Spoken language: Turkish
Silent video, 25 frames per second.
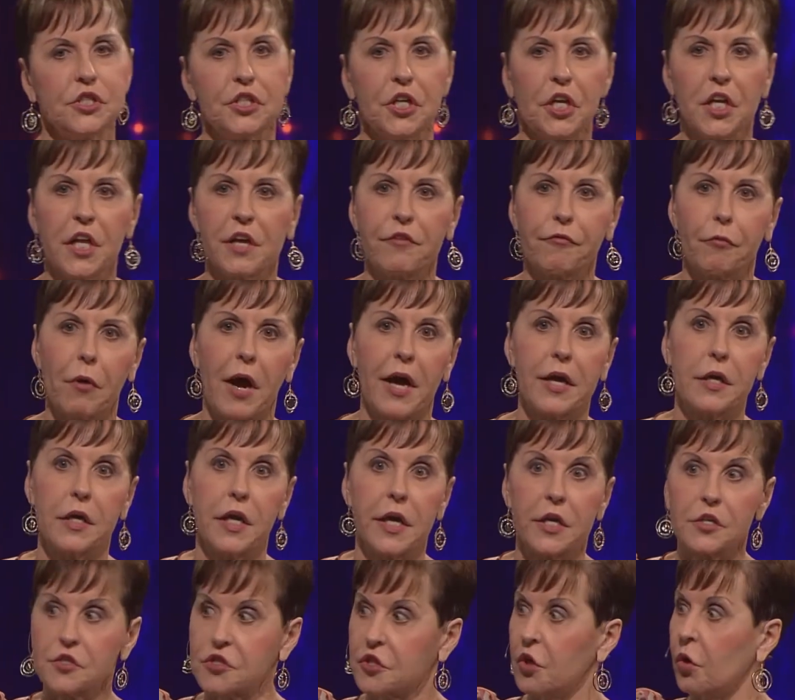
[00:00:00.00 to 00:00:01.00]
Komşum
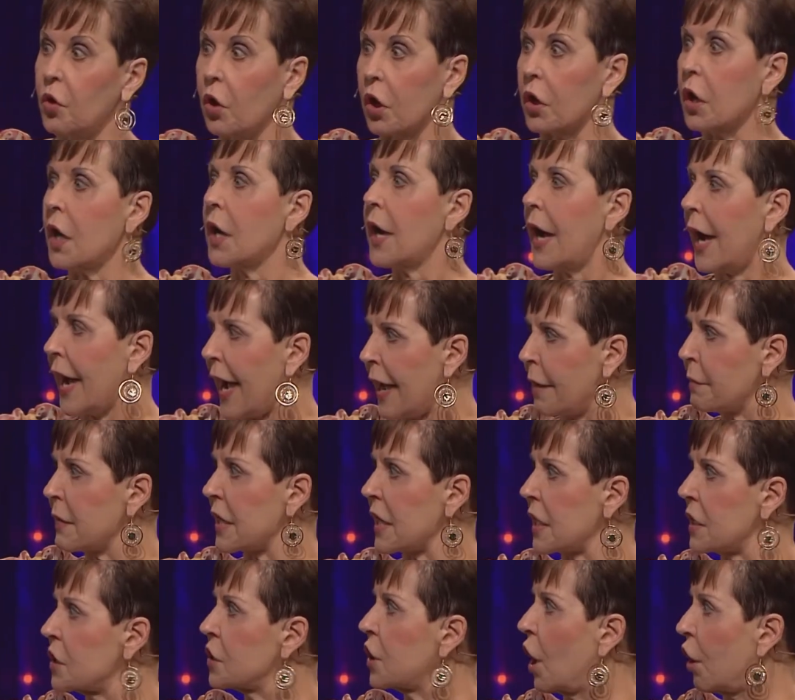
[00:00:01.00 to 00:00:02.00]
yan evde
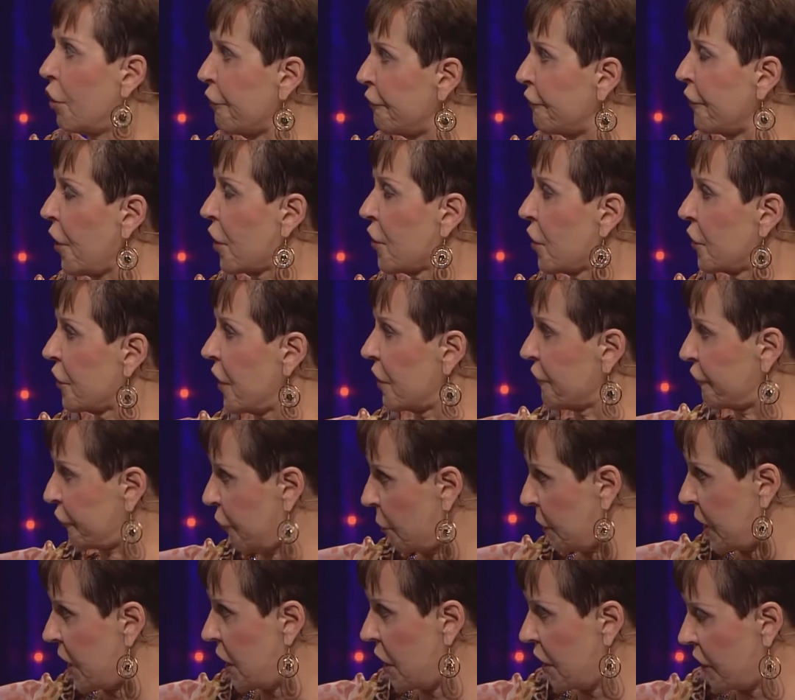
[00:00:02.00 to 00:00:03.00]
oturuyordu. Aramızda kısa bir
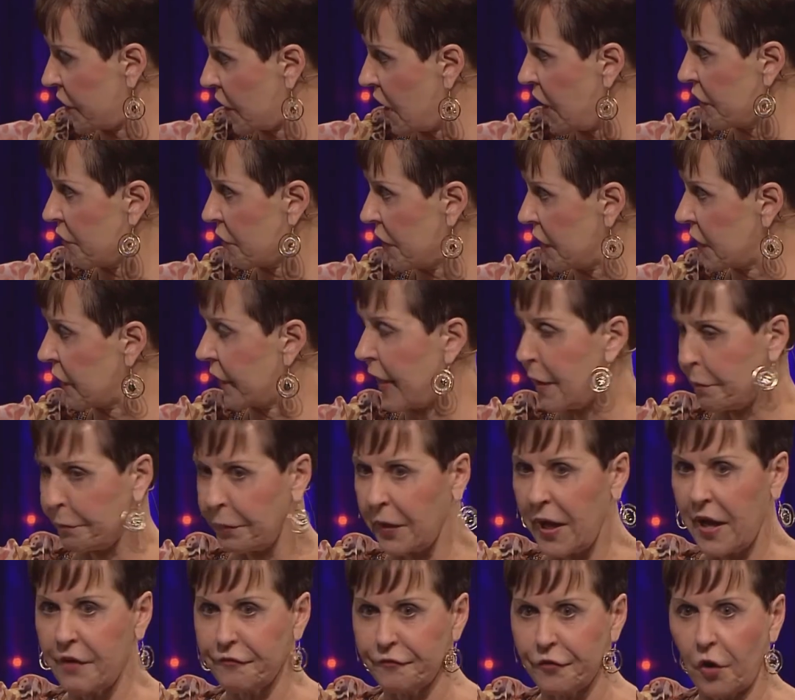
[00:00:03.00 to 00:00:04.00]
mesafe vardı
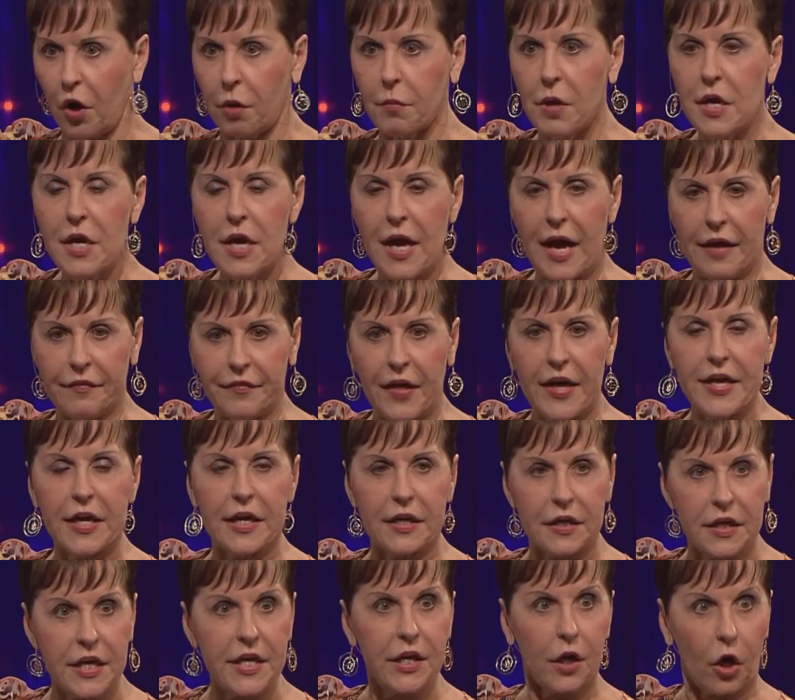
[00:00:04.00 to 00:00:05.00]
ama onun
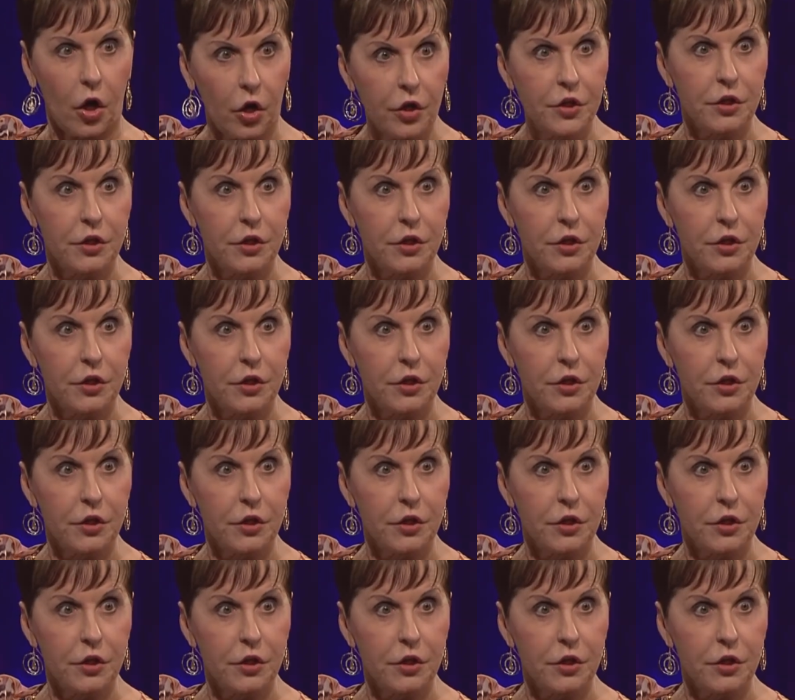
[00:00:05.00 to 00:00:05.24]
domateslerine